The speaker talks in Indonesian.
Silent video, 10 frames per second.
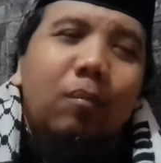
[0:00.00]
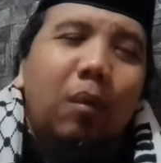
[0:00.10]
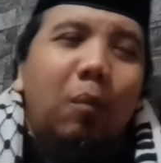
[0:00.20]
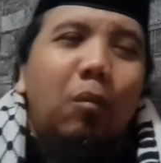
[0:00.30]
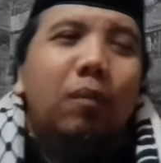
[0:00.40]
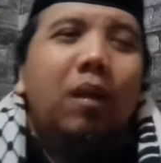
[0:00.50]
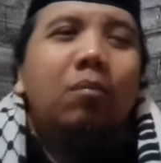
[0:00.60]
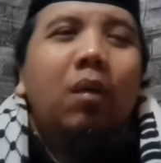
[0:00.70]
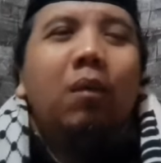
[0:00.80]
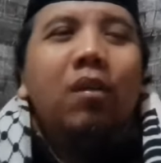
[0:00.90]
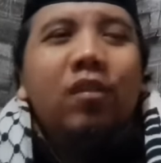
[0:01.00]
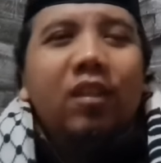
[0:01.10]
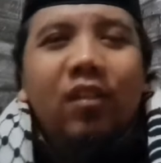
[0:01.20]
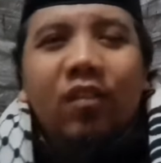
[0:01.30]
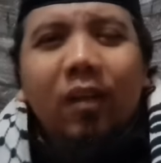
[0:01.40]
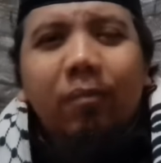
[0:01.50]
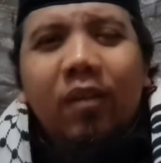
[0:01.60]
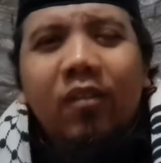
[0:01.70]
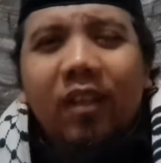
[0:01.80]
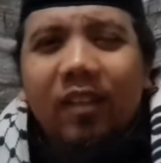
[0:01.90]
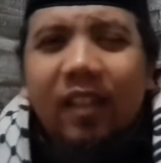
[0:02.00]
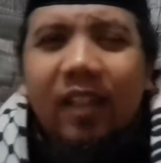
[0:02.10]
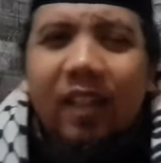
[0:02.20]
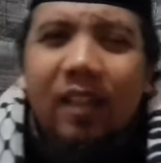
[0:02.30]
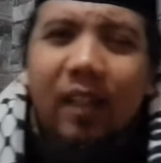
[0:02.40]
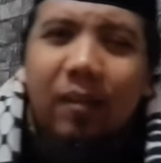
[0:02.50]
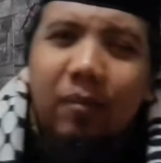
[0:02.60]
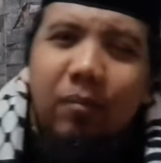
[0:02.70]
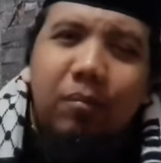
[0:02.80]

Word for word: pengumuman bahwasanya siapa saja yang